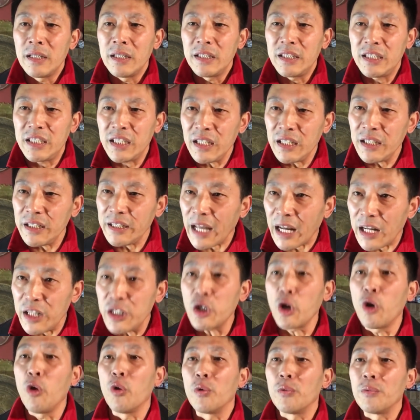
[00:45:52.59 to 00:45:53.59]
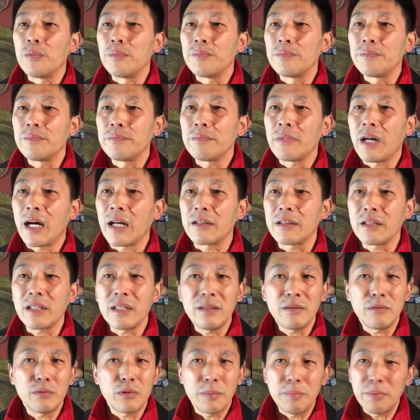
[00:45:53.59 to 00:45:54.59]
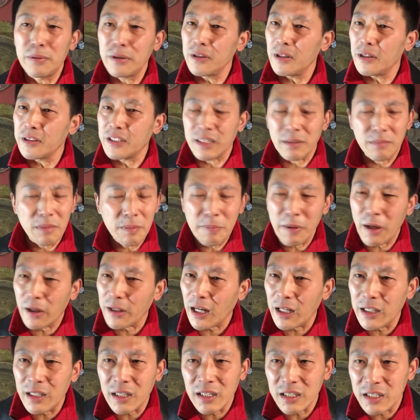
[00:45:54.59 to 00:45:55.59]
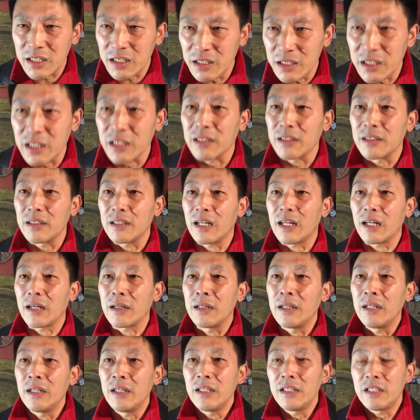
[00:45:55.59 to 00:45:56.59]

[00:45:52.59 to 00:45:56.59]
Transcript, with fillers: 心里难受啊，这个我不知道怎么表达这个心情啊。